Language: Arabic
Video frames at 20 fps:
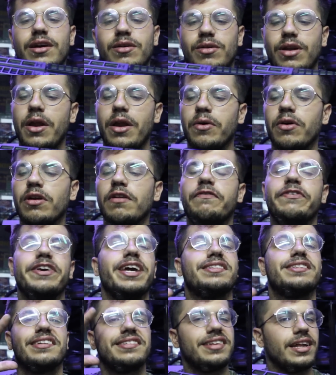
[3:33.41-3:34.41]
ولنقول
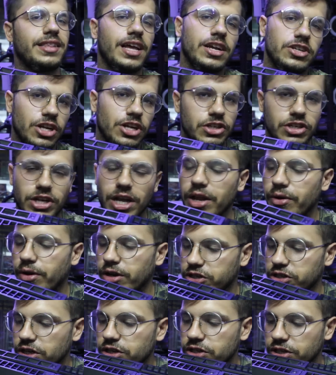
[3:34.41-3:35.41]
فيها 19
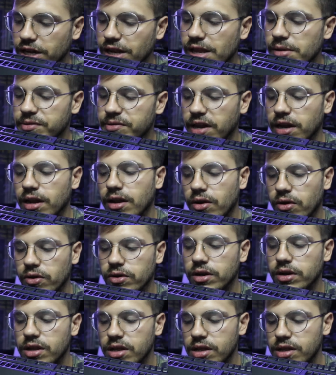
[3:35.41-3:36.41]
شغله و20 شغله
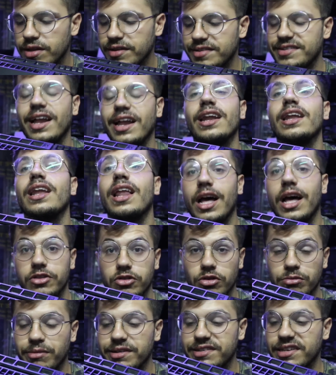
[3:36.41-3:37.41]
بصلحهم
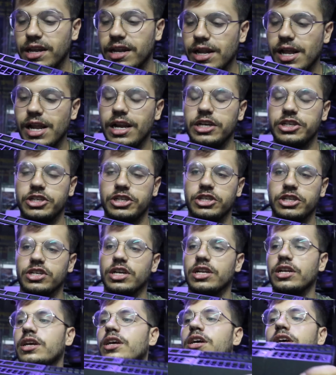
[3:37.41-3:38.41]
صلحتهم مثلا لهال 20
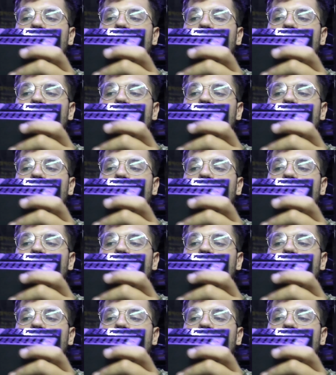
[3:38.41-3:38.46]
شغله